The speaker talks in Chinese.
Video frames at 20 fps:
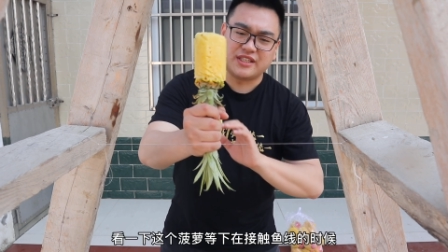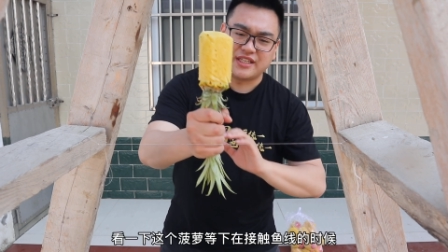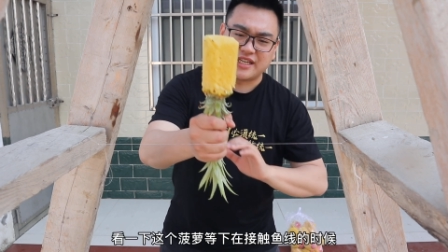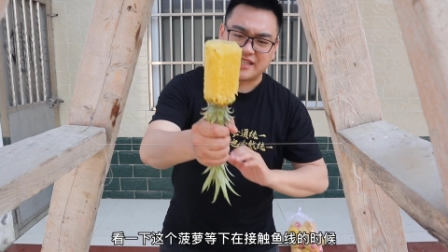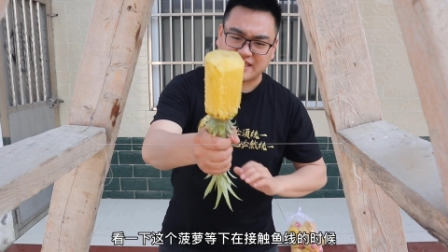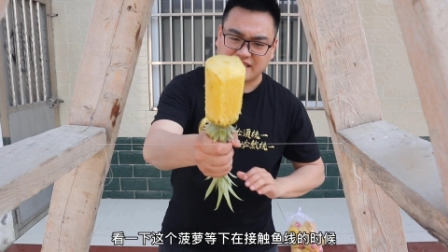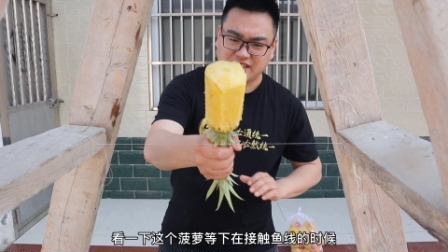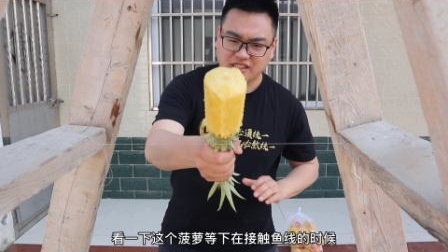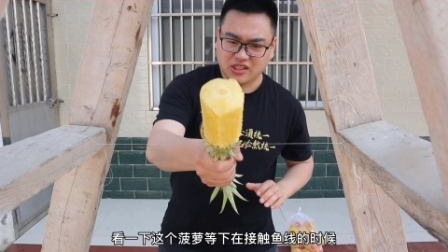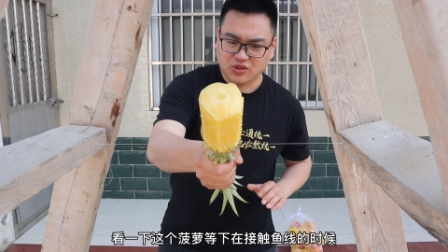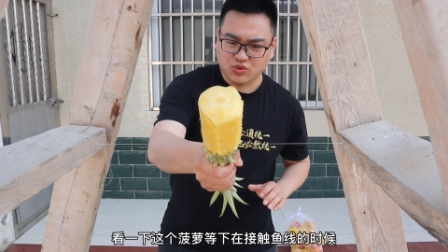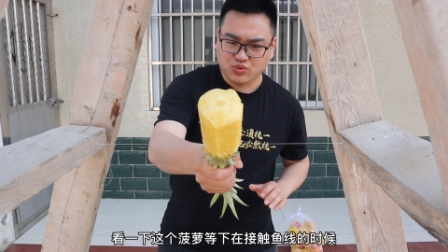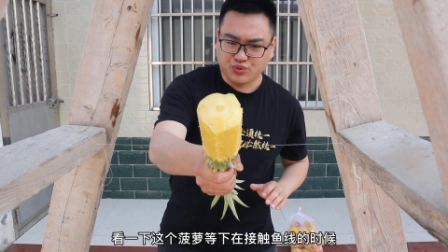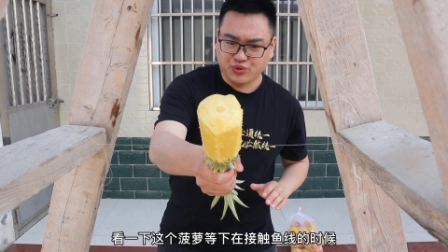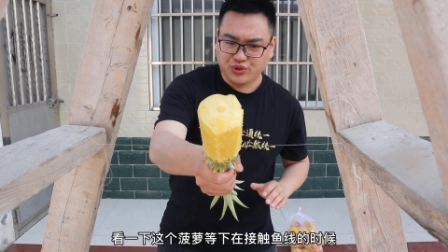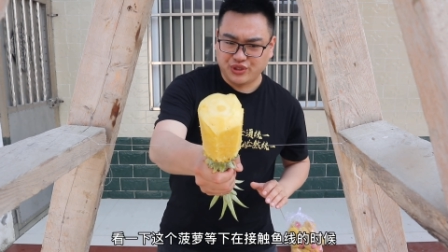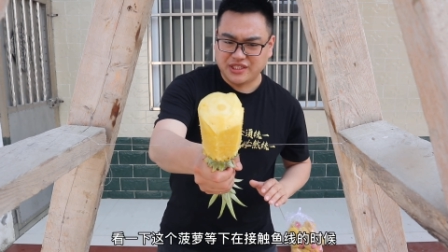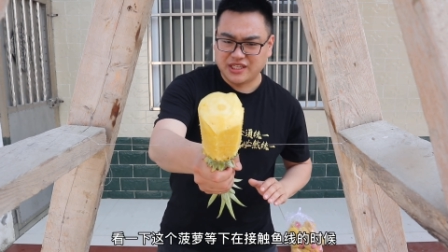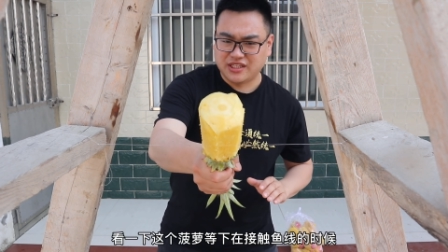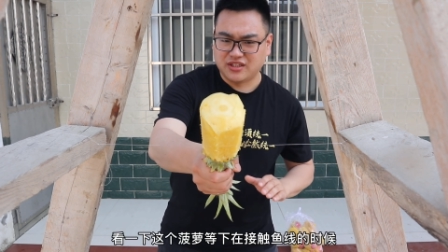等一下在接触
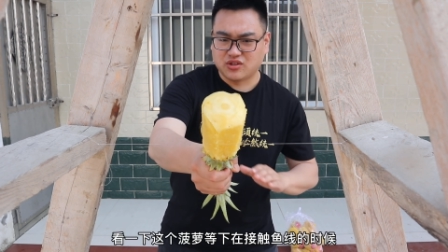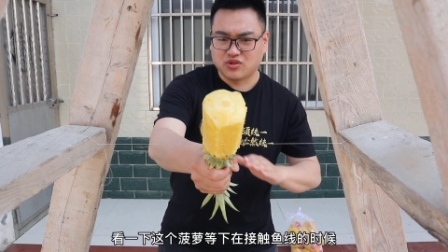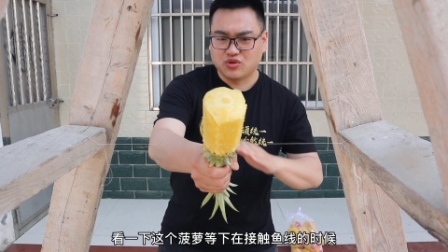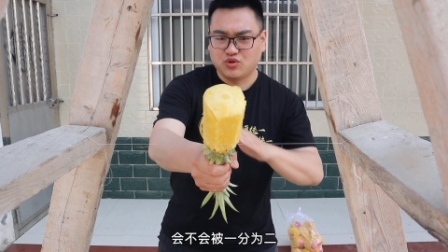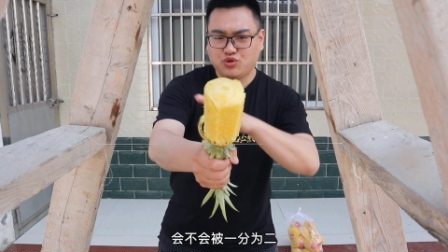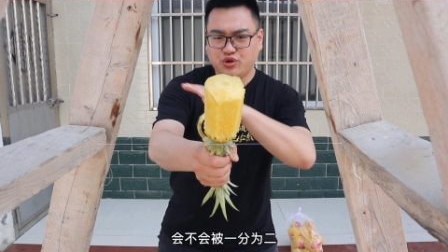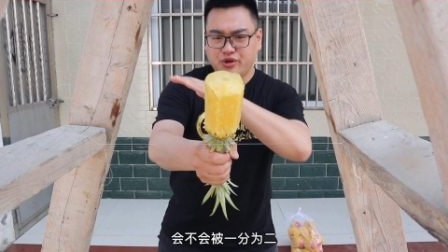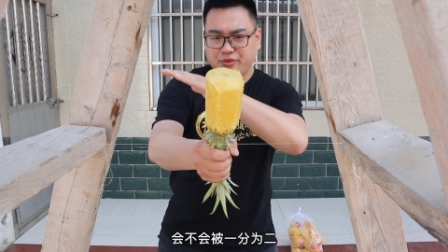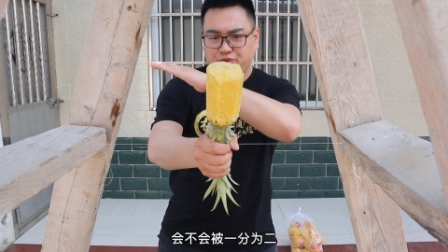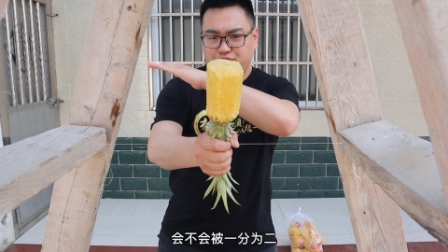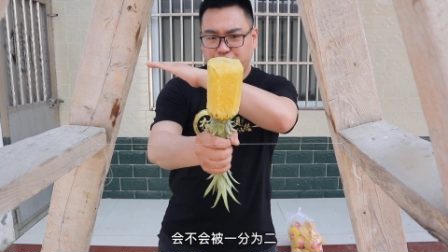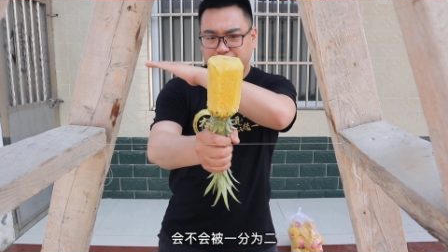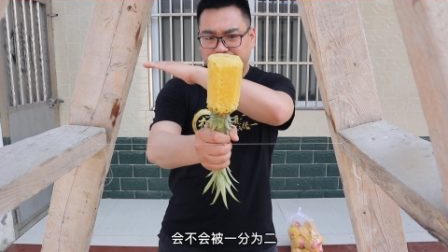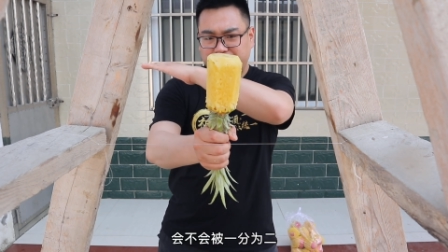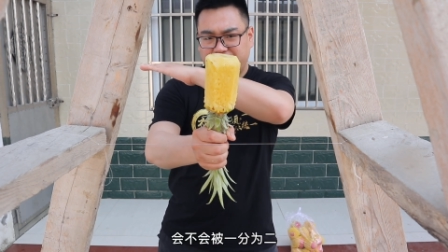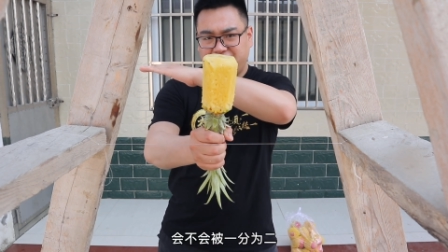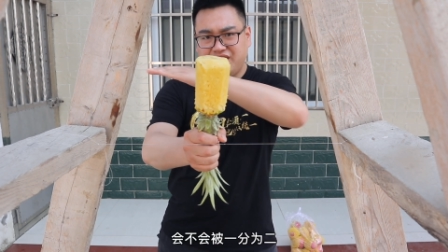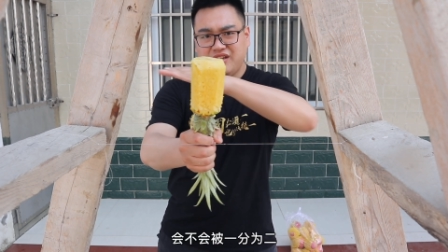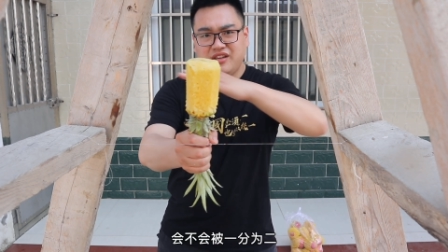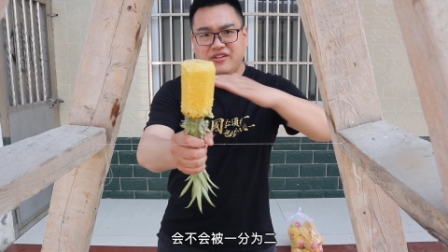鱼线的时候会不会
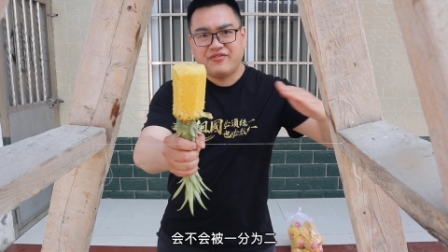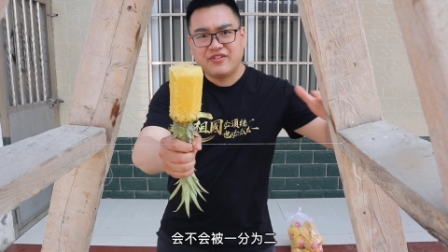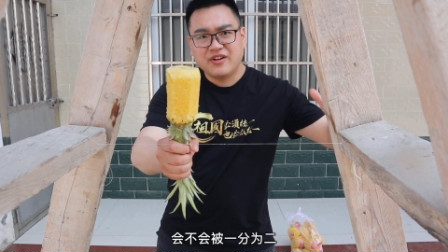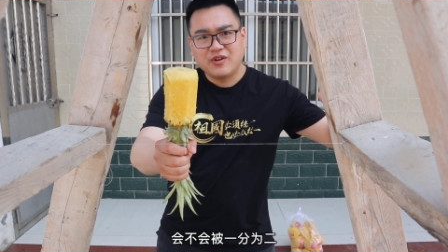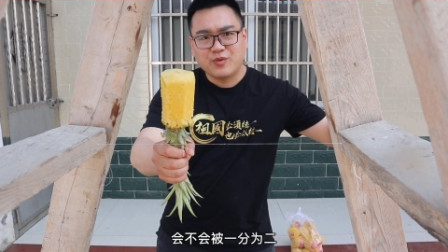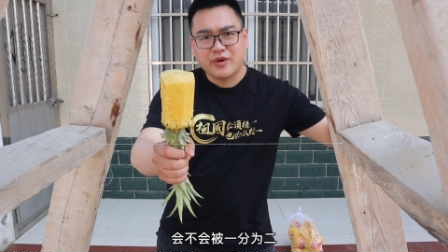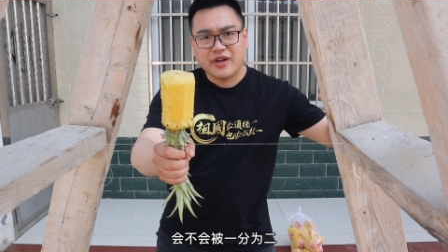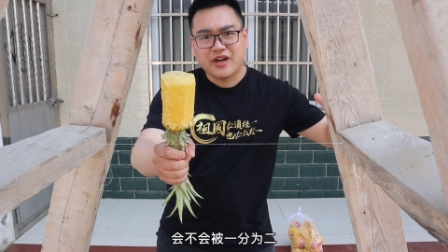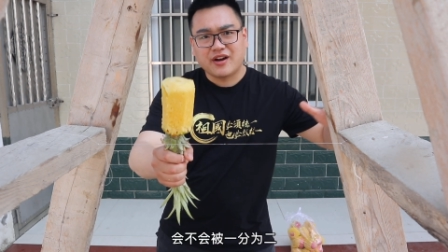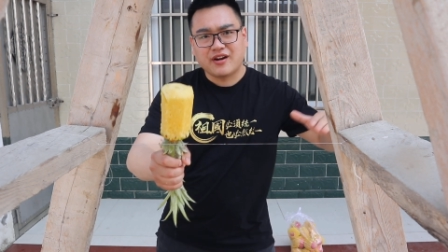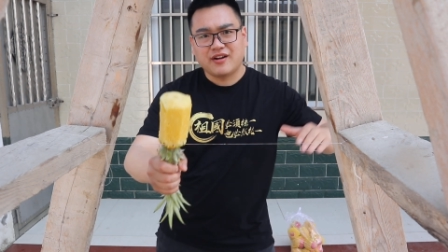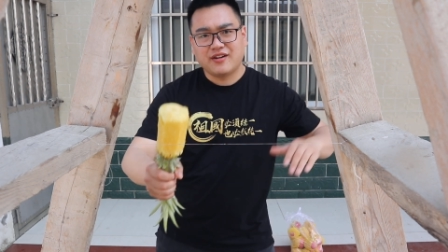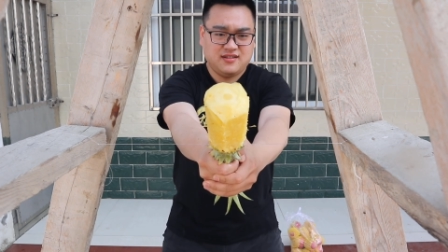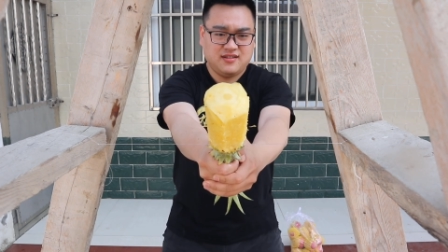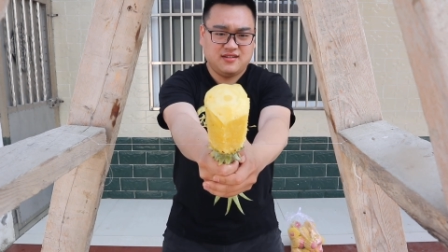被一分为二。